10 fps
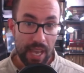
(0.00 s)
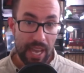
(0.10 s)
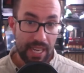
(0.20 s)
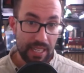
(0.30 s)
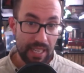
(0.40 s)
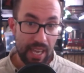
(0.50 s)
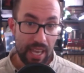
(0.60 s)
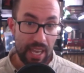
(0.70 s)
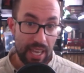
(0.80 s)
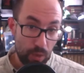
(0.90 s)
en el
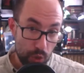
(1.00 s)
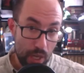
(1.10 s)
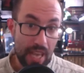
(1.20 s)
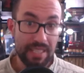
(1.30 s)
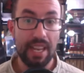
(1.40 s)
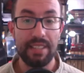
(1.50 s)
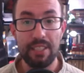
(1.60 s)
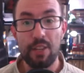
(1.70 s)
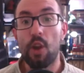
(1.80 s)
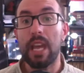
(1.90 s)
que, incluso en las
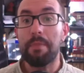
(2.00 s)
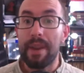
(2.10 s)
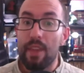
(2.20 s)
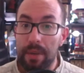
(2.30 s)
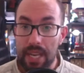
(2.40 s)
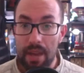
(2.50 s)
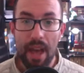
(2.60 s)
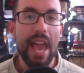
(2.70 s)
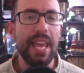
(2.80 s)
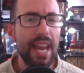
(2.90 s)
artes, lo que
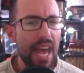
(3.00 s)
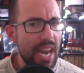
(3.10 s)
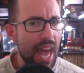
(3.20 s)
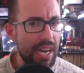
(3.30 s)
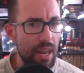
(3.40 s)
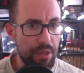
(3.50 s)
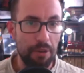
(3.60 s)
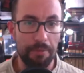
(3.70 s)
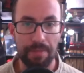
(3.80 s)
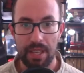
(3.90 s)
predominaba era la
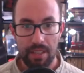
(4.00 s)
razón.